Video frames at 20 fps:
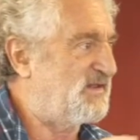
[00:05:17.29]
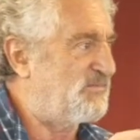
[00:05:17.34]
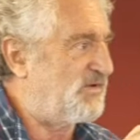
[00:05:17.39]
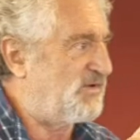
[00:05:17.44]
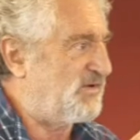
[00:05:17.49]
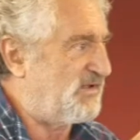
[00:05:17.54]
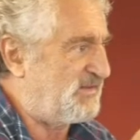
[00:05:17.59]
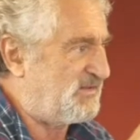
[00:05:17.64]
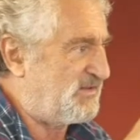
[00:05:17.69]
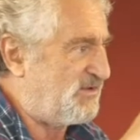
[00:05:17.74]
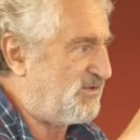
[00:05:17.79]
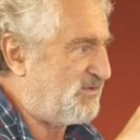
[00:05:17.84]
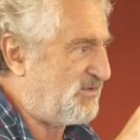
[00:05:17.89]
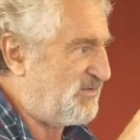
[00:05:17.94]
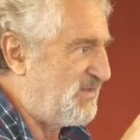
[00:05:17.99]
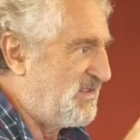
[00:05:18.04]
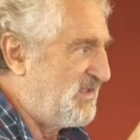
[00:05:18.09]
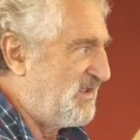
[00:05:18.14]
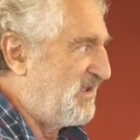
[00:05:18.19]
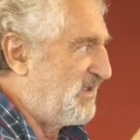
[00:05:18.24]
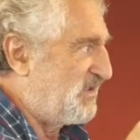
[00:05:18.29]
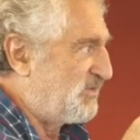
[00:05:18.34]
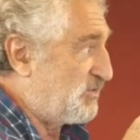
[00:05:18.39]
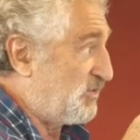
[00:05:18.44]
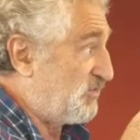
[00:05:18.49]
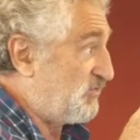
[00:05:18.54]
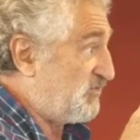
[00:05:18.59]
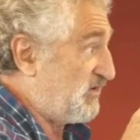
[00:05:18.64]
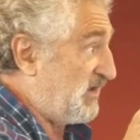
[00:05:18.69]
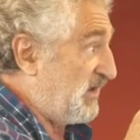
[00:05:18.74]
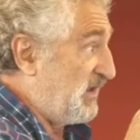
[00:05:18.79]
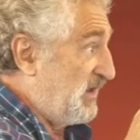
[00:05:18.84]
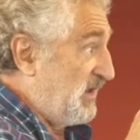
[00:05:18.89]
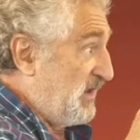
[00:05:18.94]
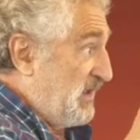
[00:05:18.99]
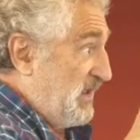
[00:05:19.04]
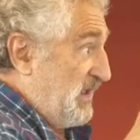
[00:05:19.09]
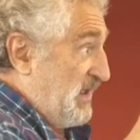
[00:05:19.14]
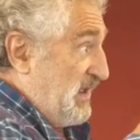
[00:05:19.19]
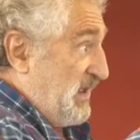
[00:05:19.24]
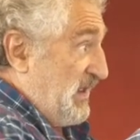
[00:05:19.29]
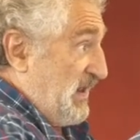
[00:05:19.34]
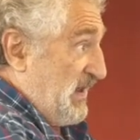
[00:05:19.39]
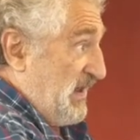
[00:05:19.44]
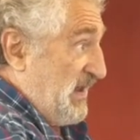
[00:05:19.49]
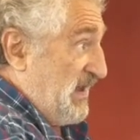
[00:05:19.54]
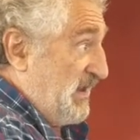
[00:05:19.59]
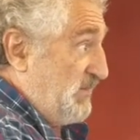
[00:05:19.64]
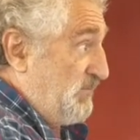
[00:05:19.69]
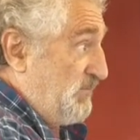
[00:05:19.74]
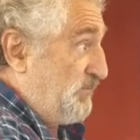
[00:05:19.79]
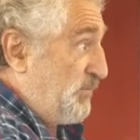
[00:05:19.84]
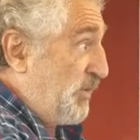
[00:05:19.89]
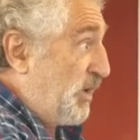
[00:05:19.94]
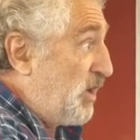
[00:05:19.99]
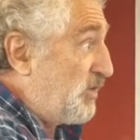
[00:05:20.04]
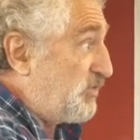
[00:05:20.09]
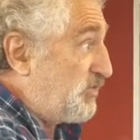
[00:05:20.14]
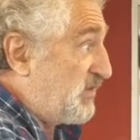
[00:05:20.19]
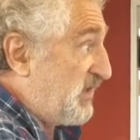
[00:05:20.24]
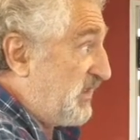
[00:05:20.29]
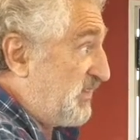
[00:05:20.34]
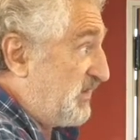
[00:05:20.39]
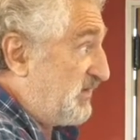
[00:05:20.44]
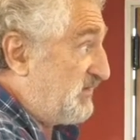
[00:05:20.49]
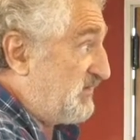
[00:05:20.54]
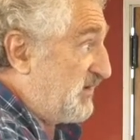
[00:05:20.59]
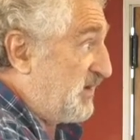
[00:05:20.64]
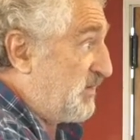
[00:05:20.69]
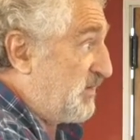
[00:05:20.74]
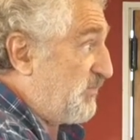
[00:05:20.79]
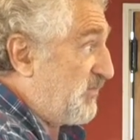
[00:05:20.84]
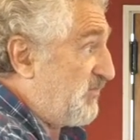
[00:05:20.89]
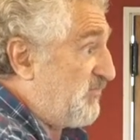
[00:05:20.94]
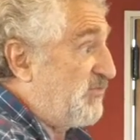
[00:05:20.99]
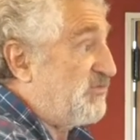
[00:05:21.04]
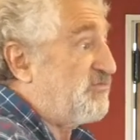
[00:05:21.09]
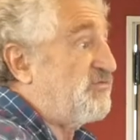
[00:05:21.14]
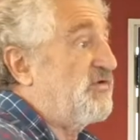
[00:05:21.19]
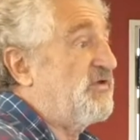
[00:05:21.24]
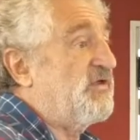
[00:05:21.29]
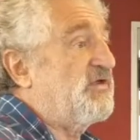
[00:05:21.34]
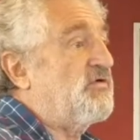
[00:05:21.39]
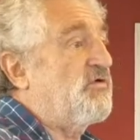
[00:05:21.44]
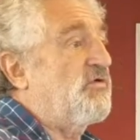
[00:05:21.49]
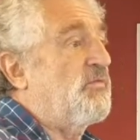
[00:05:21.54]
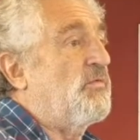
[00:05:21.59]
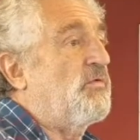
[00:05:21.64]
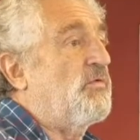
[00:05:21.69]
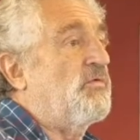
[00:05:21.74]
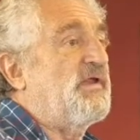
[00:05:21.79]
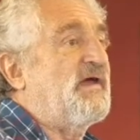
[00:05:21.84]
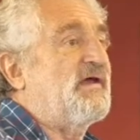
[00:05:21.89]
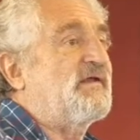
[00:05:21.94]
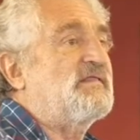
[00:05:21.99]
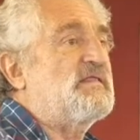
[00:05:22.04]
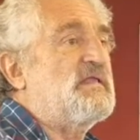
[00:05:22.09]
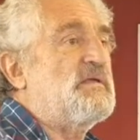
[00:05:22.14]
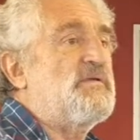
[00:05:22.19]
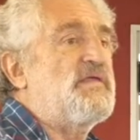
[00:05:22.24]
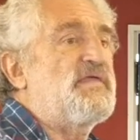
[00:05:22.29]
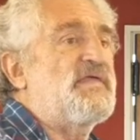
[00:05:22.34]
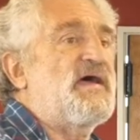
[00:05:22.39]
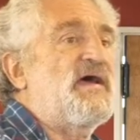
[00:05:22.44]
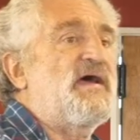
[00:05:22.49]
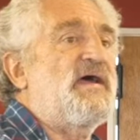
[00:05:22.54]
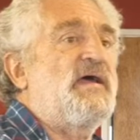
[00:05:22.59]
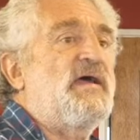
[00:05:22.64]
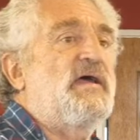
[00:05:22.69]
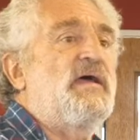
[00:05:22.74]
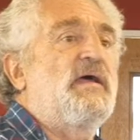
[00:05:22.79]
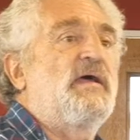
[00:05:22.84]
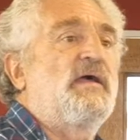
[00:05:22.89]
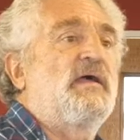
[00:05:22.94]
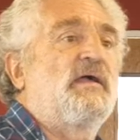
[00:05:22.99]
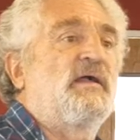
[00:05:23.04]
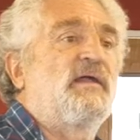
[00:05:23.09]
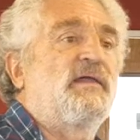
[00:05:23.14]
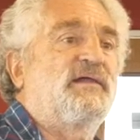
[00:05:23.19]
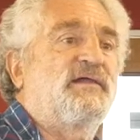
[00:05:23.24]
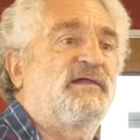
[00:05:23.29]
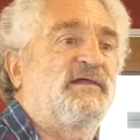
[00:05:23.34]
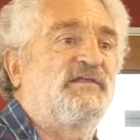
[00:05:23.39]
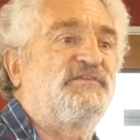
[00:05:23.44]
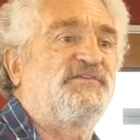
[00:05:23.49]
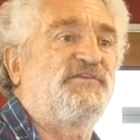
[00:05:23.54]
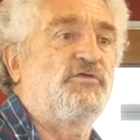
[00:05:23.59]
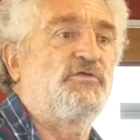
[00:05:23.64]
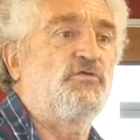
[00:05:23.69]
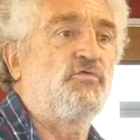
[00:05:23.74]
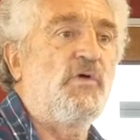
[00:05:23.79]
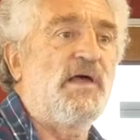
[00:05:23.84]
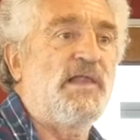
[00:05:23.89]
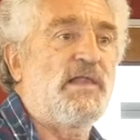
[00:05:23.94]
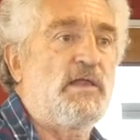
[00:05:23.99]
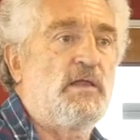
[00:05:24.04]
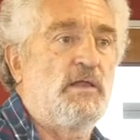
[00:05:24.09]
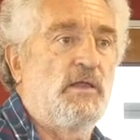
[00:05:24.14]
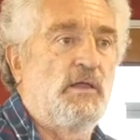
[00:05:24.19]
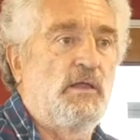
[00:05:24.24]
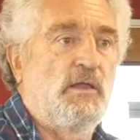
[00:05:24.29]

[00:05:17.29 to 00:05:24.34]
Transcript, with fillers: Entonces, la impronta de ser profesor es como una actividad residual.